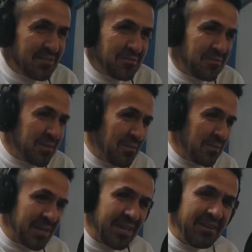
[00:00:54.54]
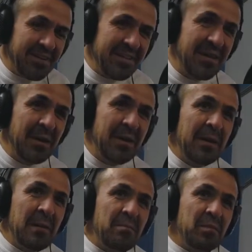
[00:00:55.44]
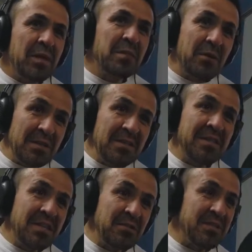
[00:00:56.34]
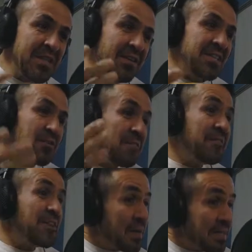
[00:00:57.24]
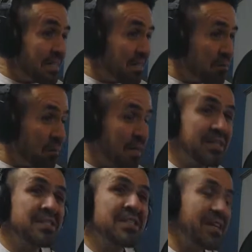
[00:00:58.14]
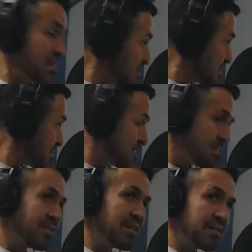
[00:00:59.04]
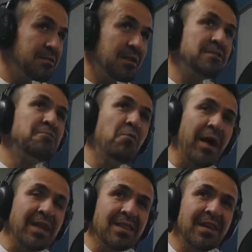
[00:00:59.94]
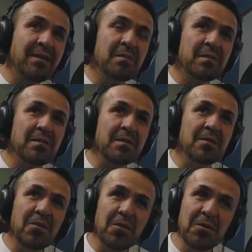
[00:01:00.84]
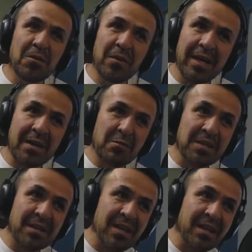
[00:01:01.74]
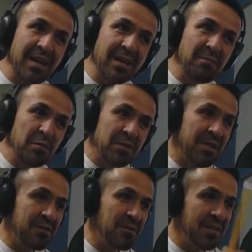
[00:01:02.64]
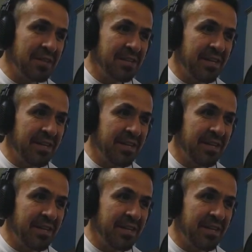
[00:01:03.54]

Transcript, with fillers: años no estábamos aquí, ¿verdad? Pero hace 100 años estaba haciendo el frío que está haciendo hoy. Es, es es, fuerte. No, no dejamos de entrenar, ¿eh? por cierto, antes